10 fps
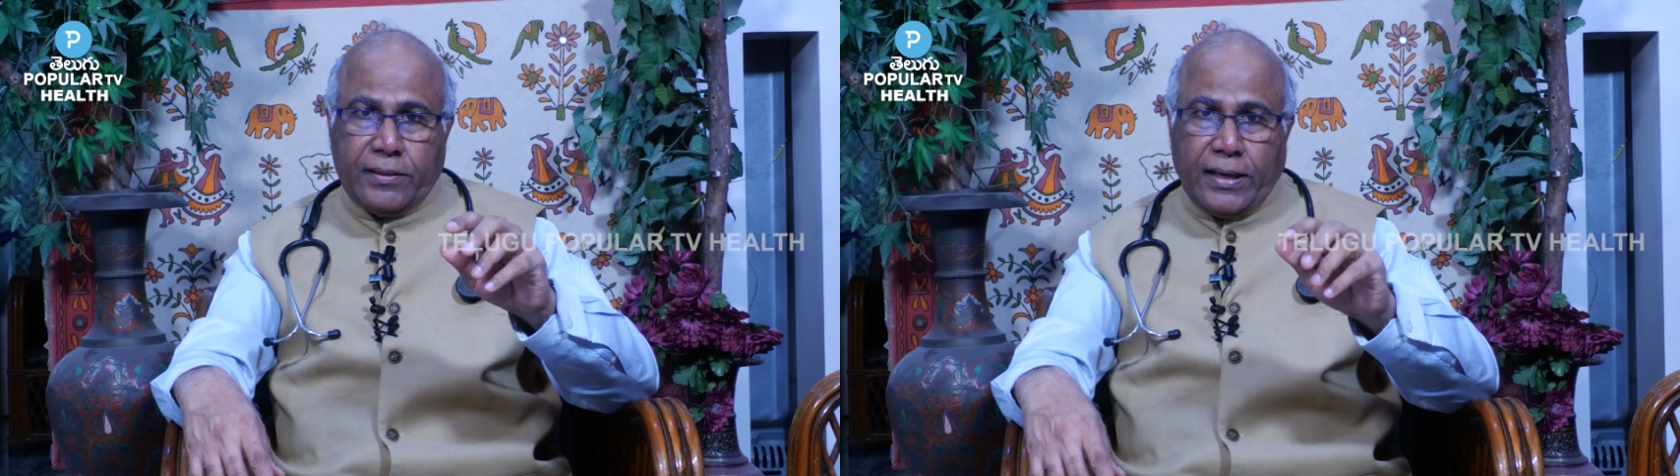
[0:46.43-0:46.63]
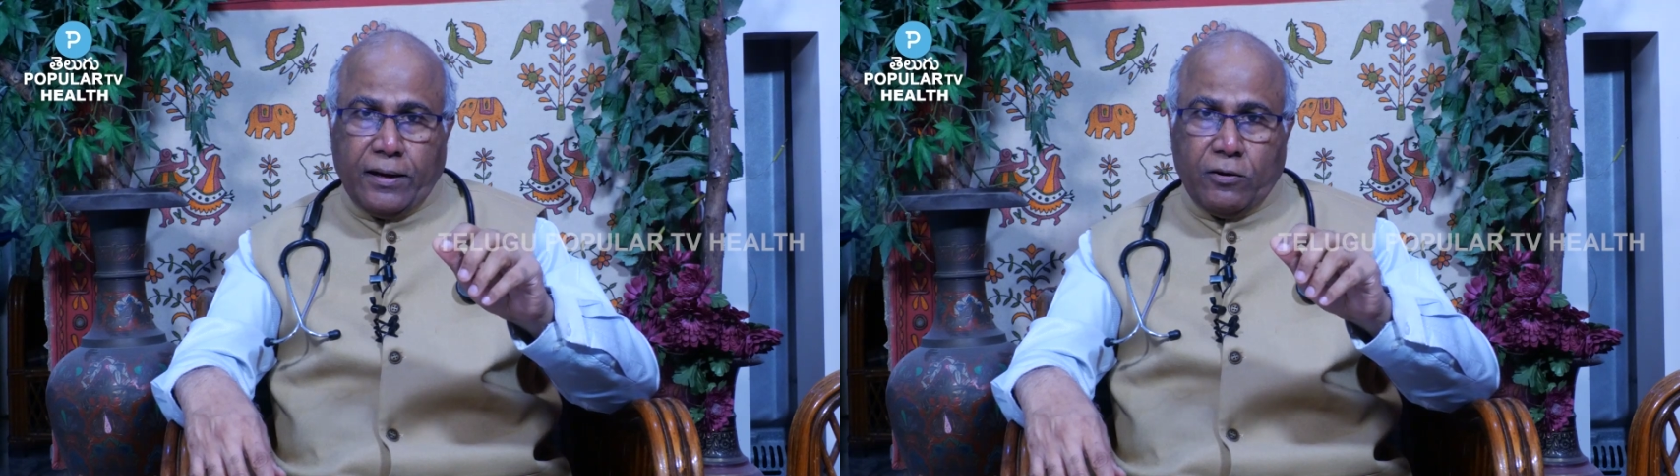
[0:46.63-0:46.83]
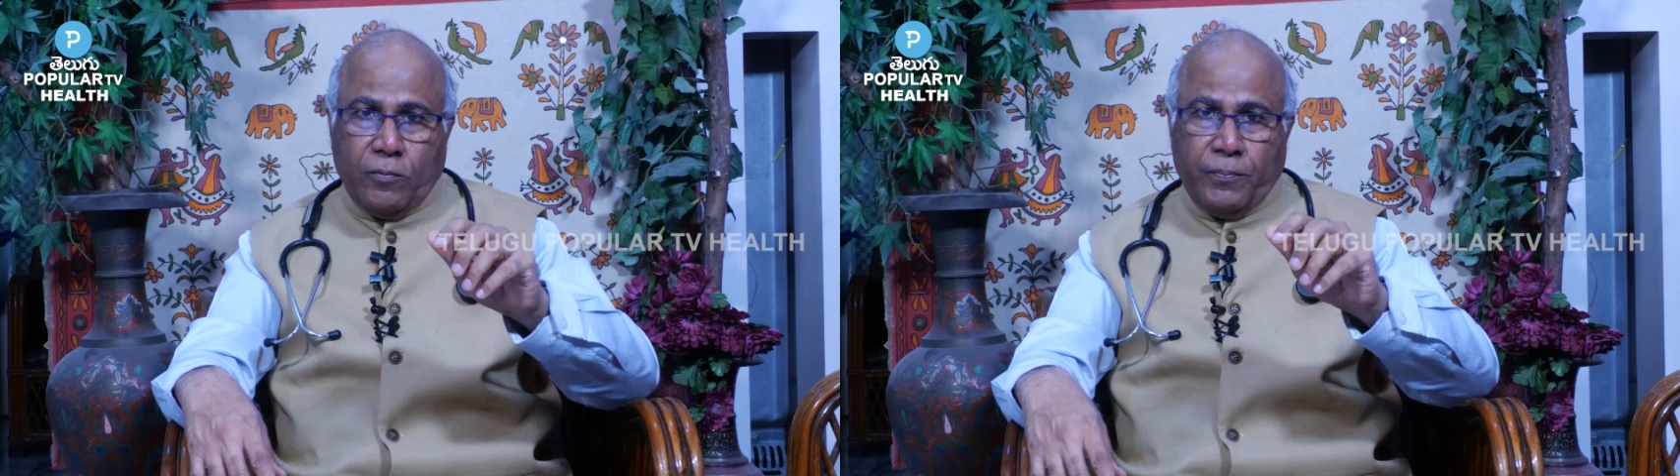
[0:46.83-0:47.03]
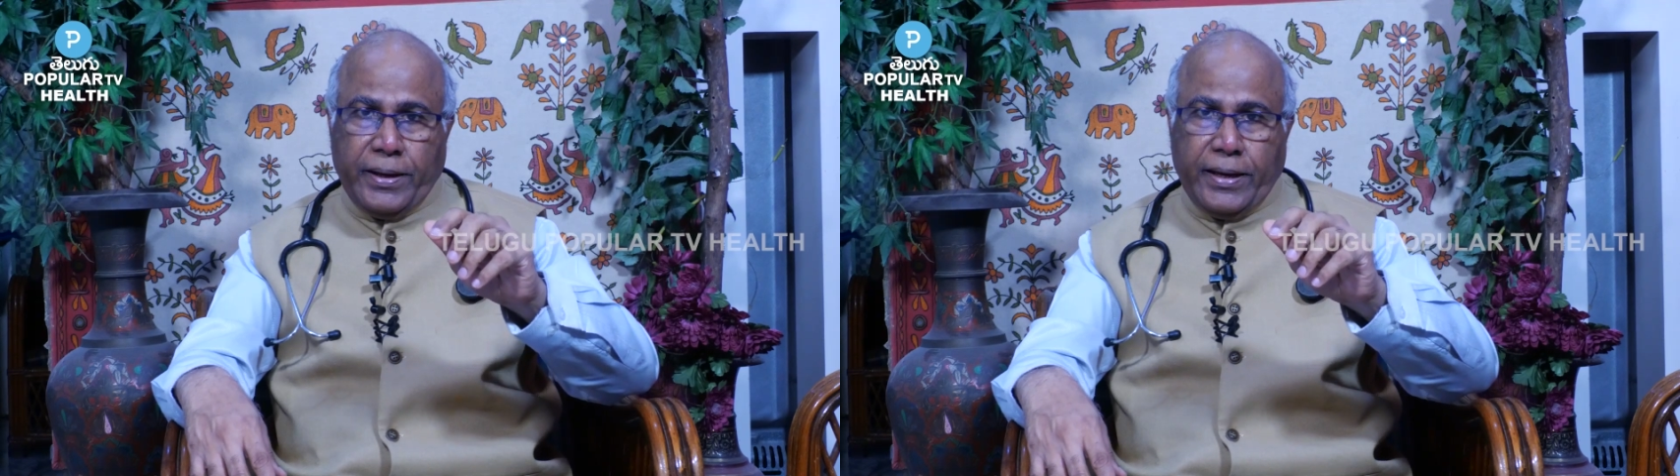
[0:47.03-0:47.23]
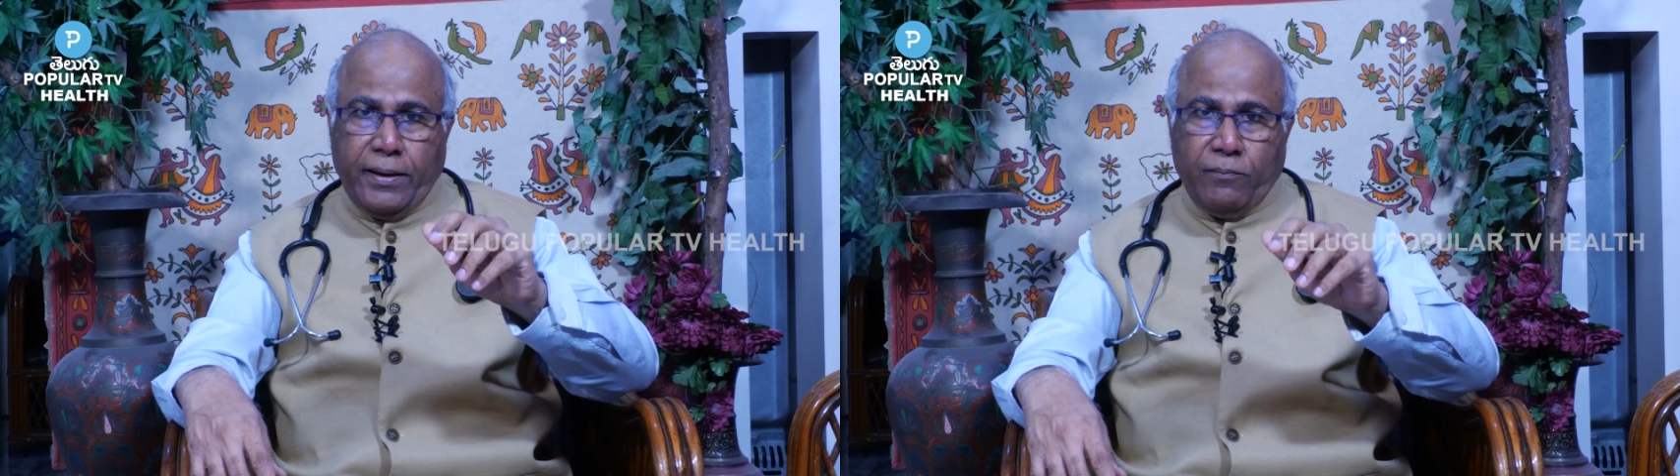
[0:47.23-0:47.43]

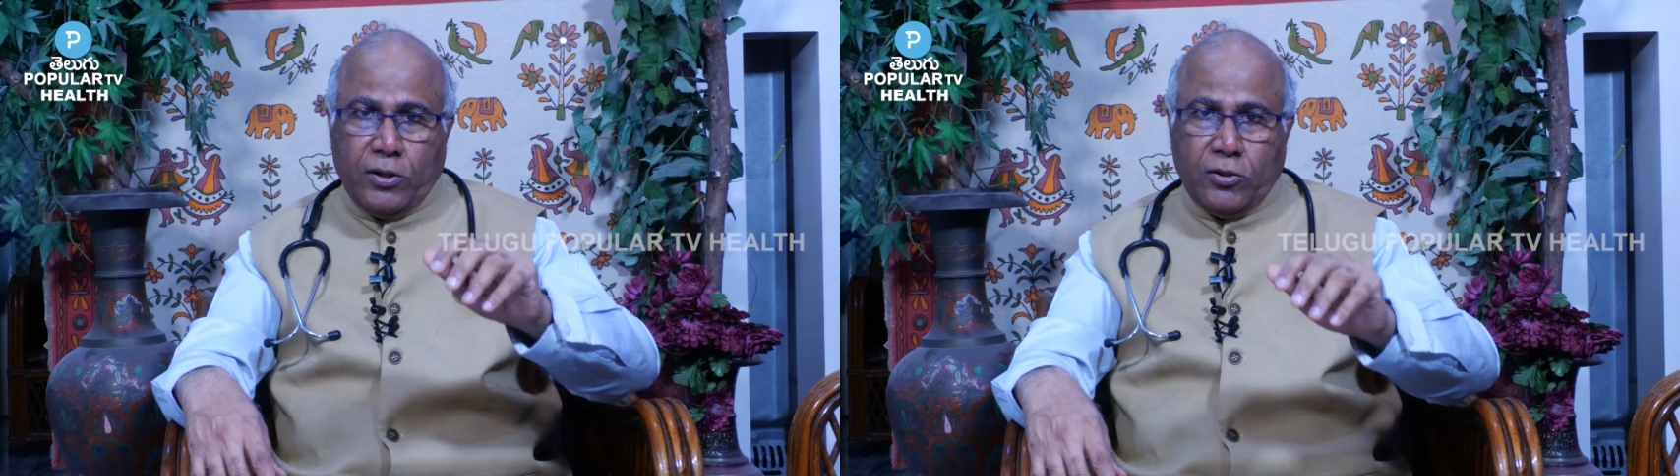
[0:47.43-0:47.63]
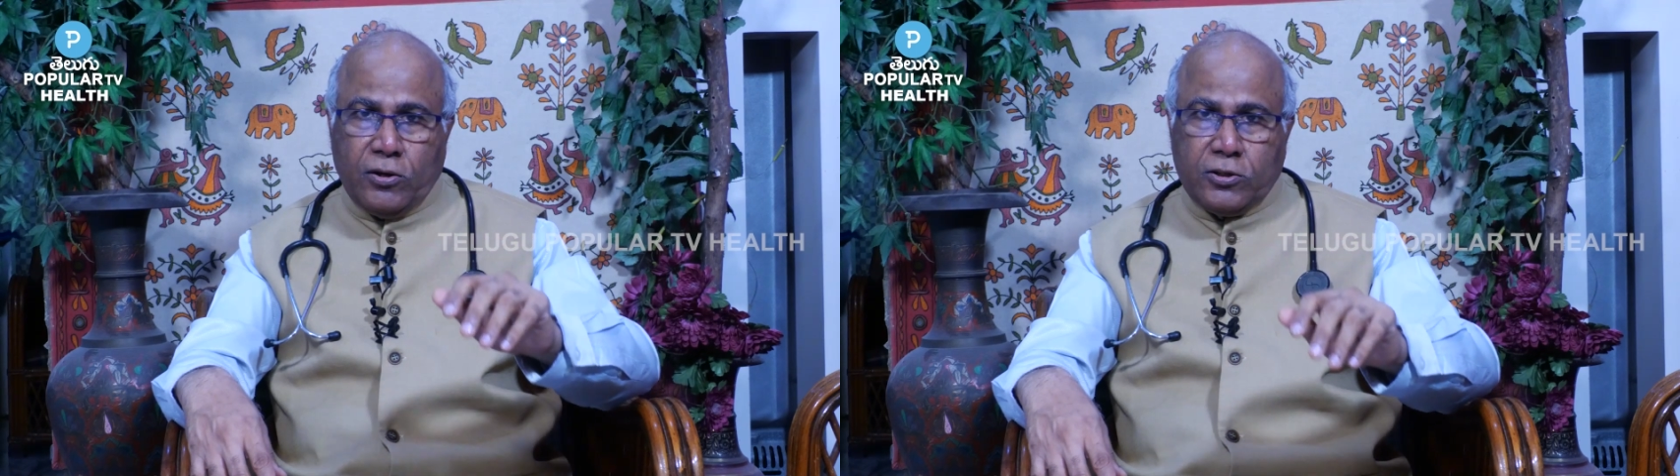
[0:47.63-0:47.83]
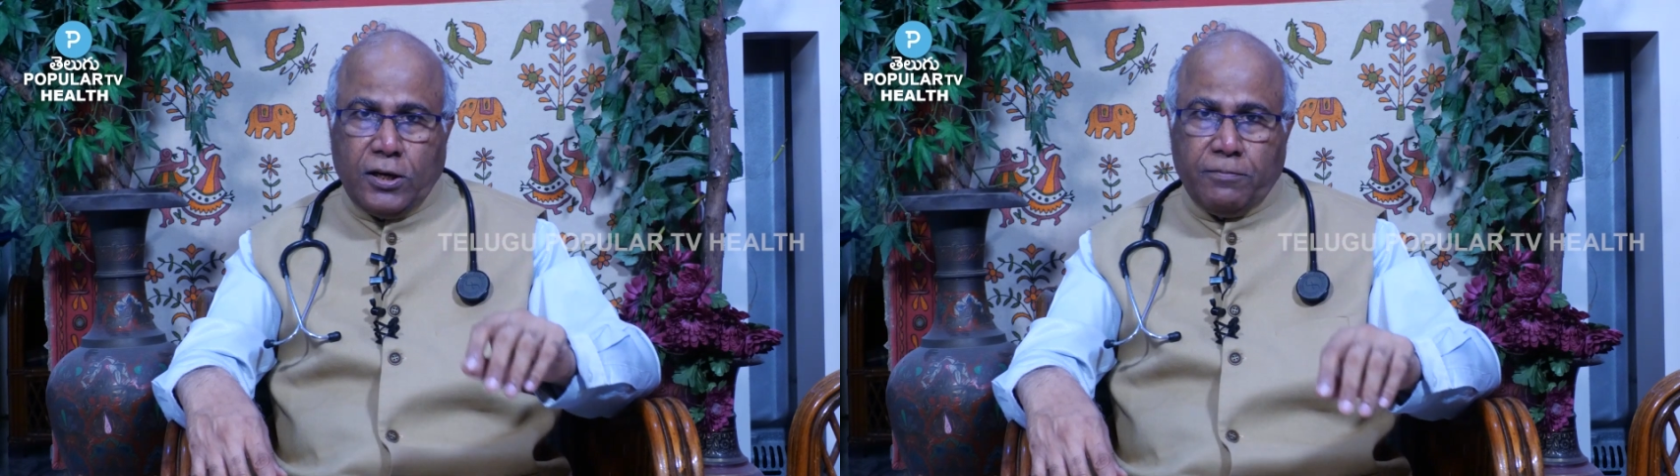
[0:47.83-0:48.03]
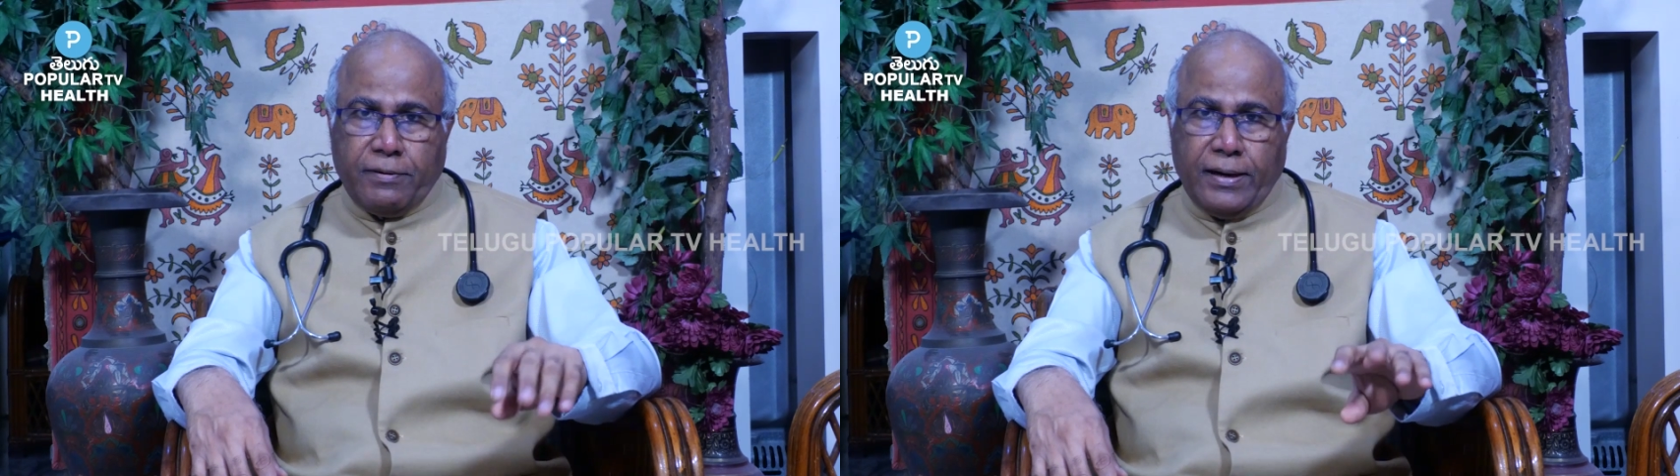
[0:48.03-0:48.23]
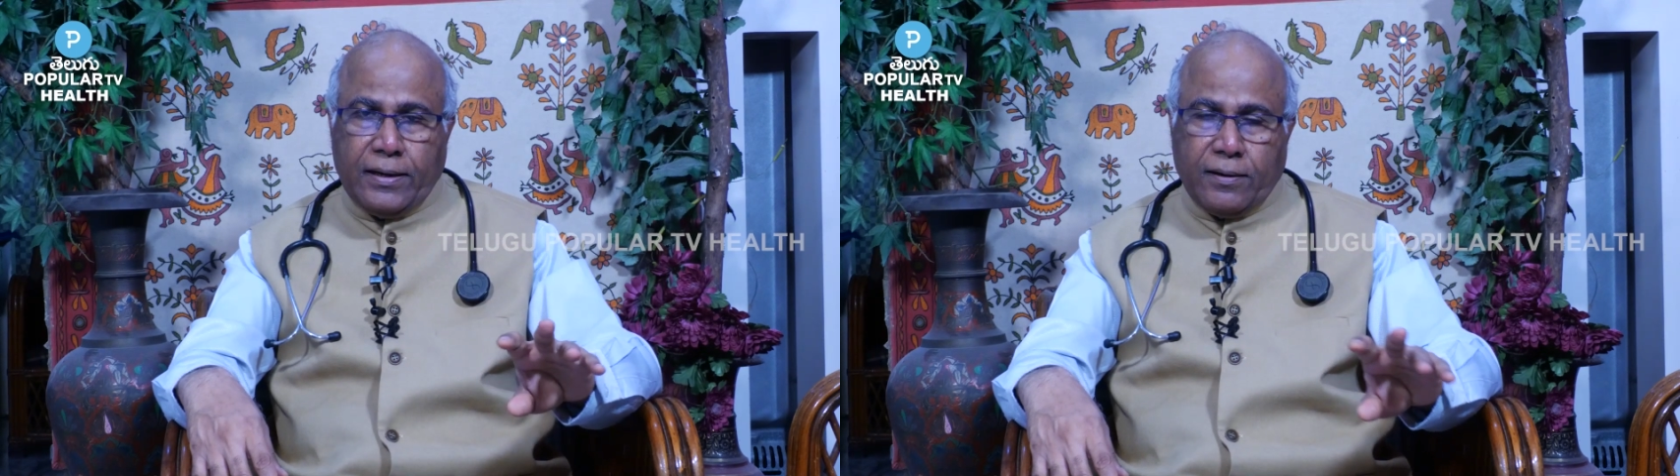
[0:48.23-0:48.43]
తలనొప్పికి మందుల
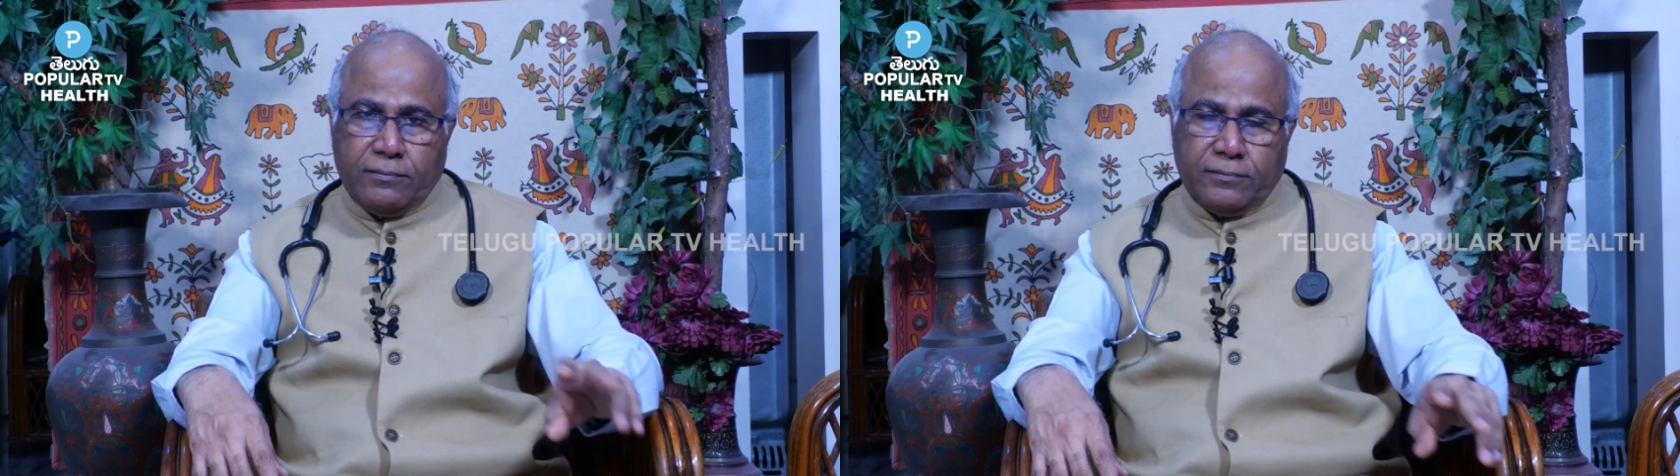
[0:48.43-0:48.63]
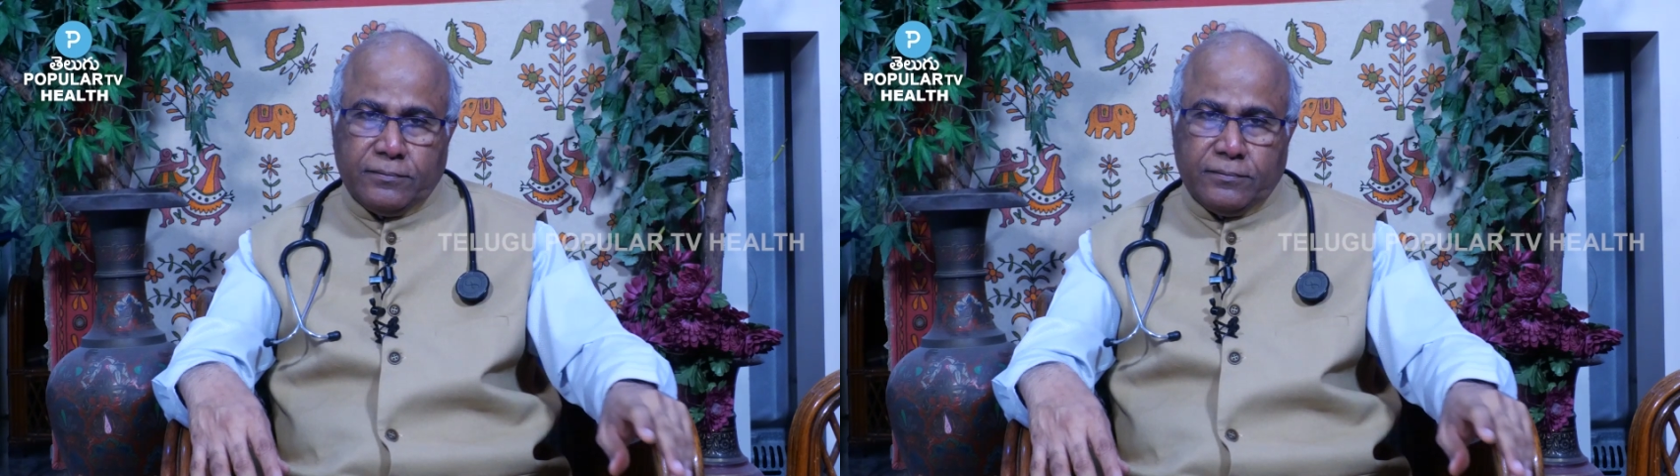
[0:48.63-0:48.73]
షాప్కి వెళ్ళటం